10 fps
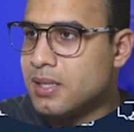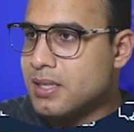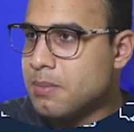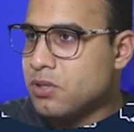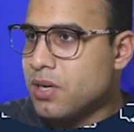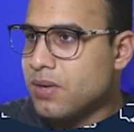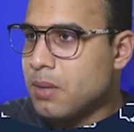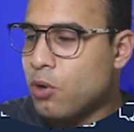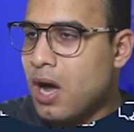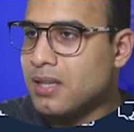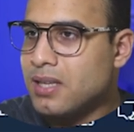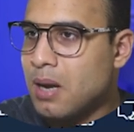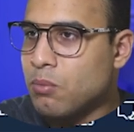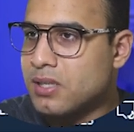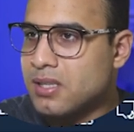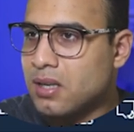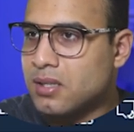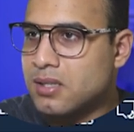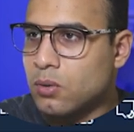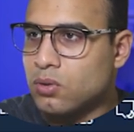زي ما انت شايف كده بروح عندي على المؤثرات
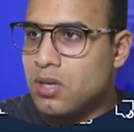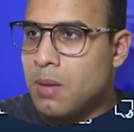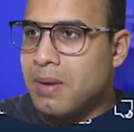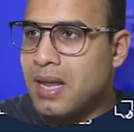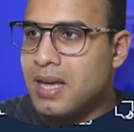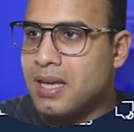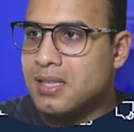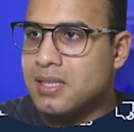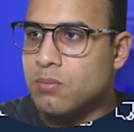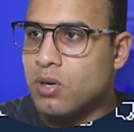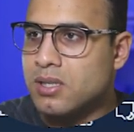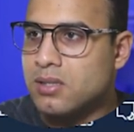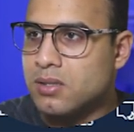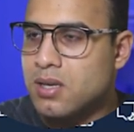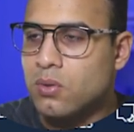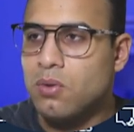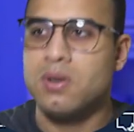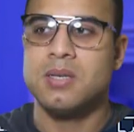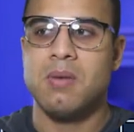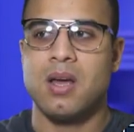الصوتيه بلاقي كذا مؤثر صوتي
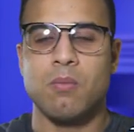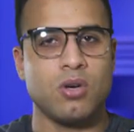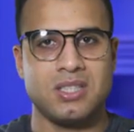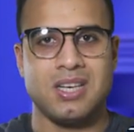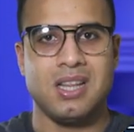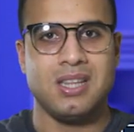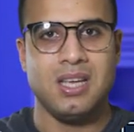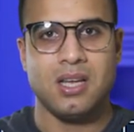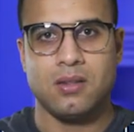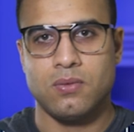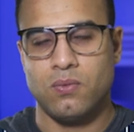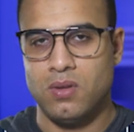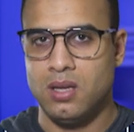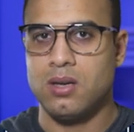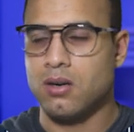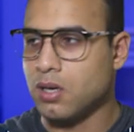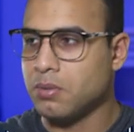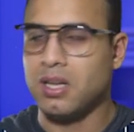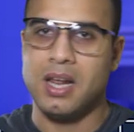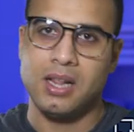واسيب لك المؤثرات ديت في
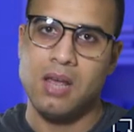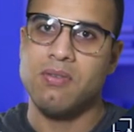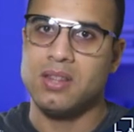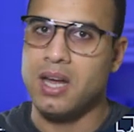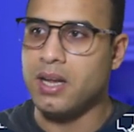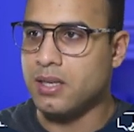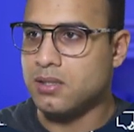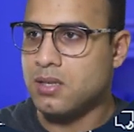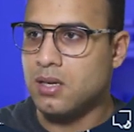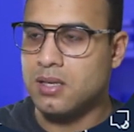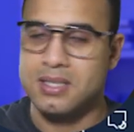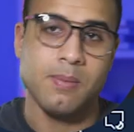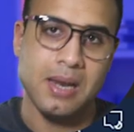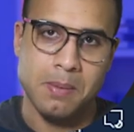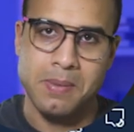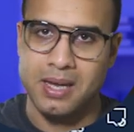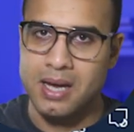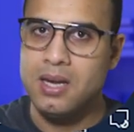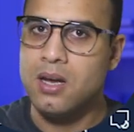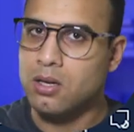الرابط اللي هتلاقيه في التعليقات سيبها لك
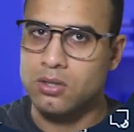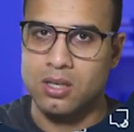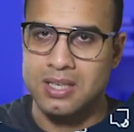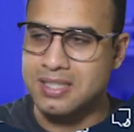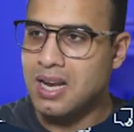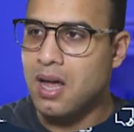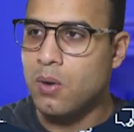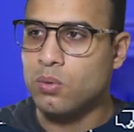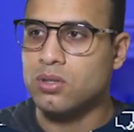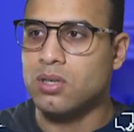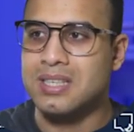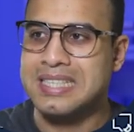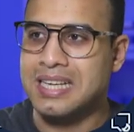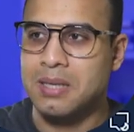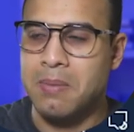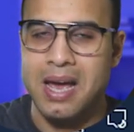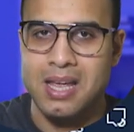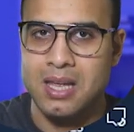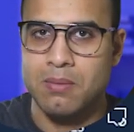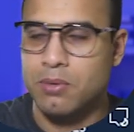مجاني اقدر انزلها وتقدر تستخدم
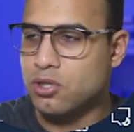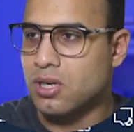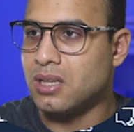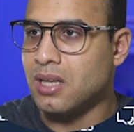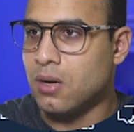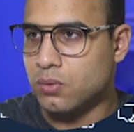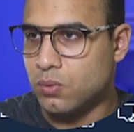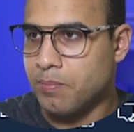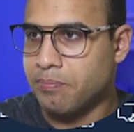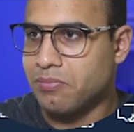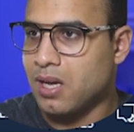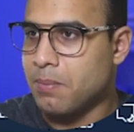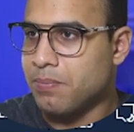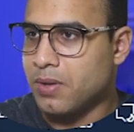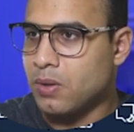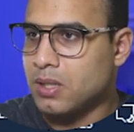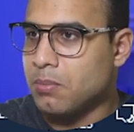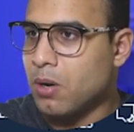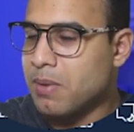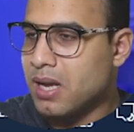اي بوش انت عاوزه طيب دلوقتي
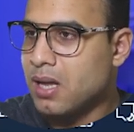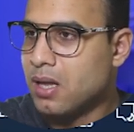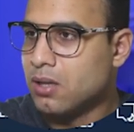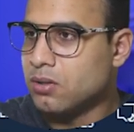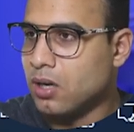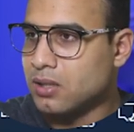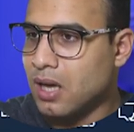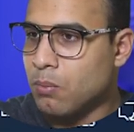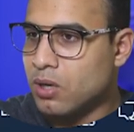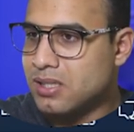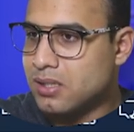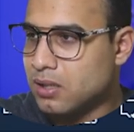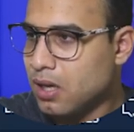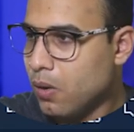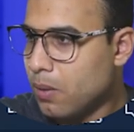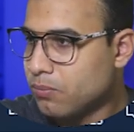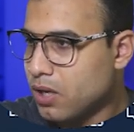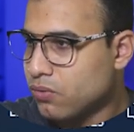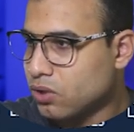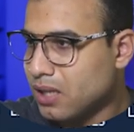بقوم انا ضاغط على المؤثر ده واقوم
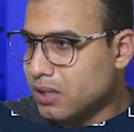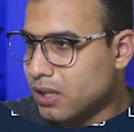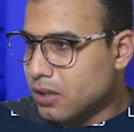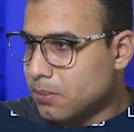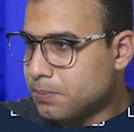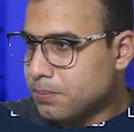ضايفه تحت كده